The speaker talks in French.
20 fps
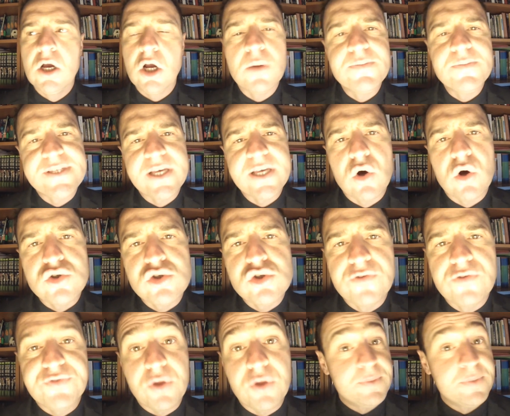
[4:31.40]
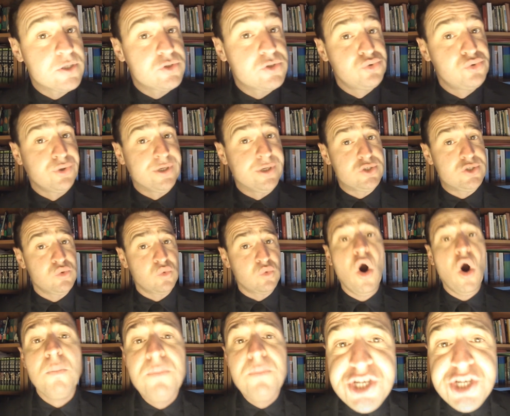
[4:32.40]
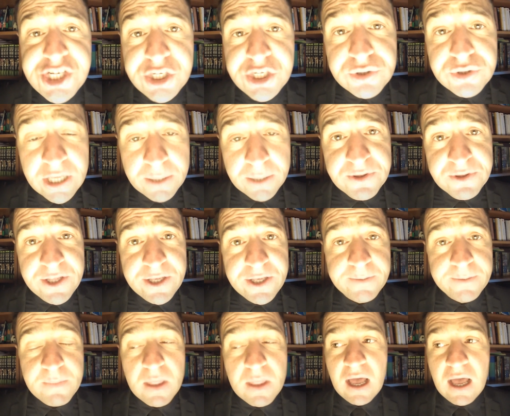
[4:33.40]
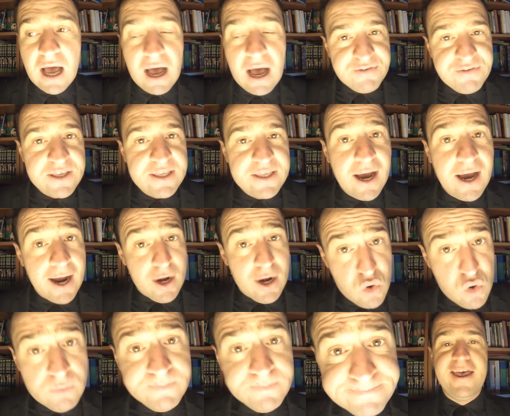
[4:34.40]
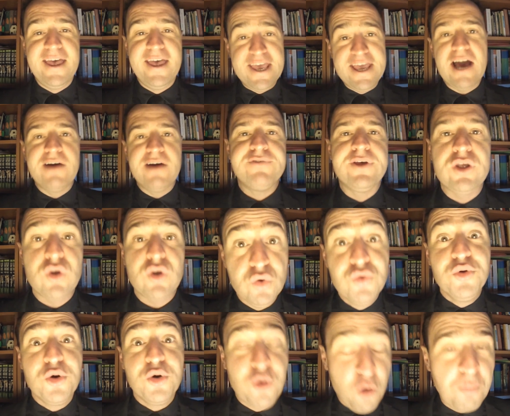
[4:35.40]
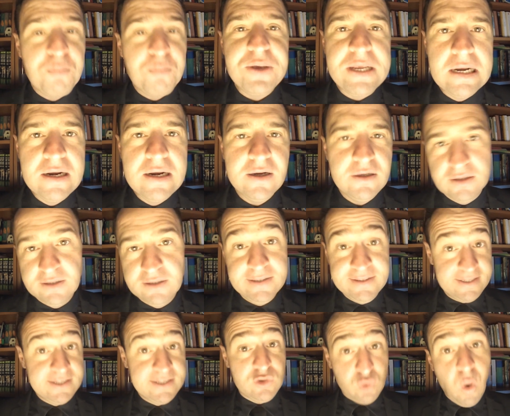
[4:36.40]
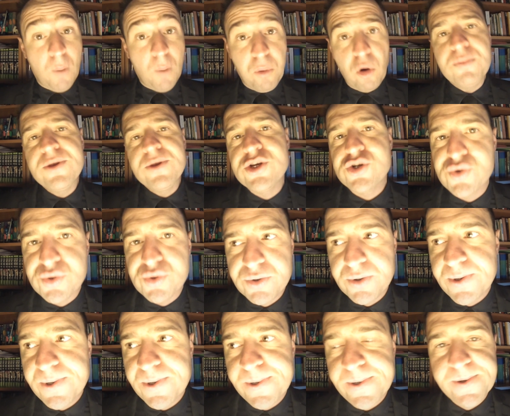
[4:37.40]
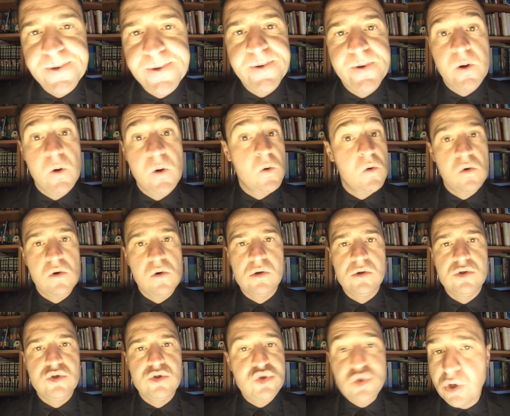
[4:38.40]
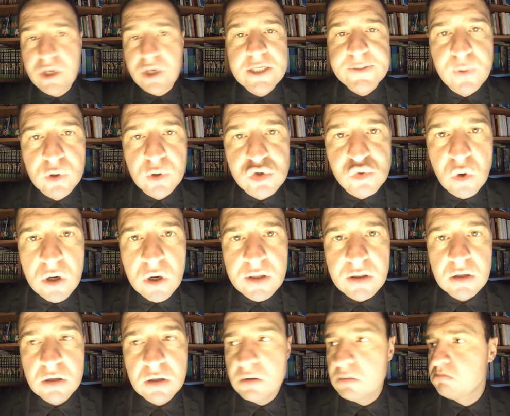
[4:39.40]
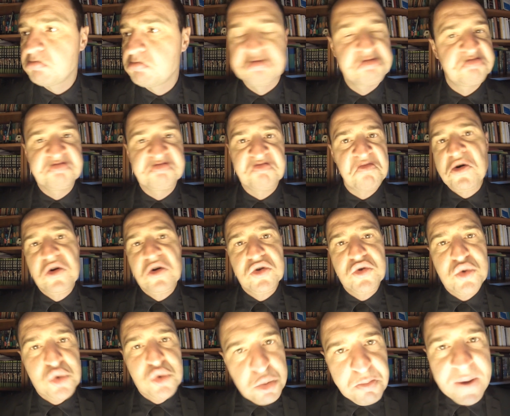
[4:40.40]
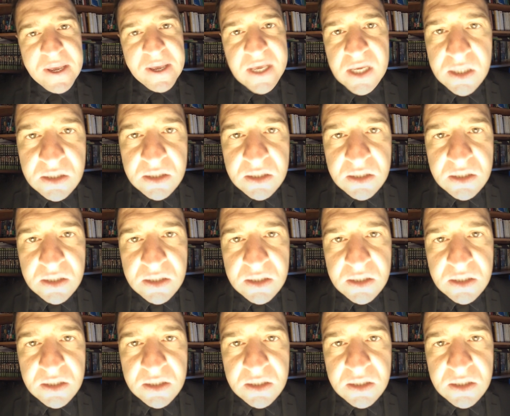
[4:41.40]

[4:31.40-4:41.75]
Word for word: Comme c'est Crossoft, bien sûr, ils sont obligés de terminer avec Halo et avec une compile des trois premiers jeux. Sur Xbox One, super.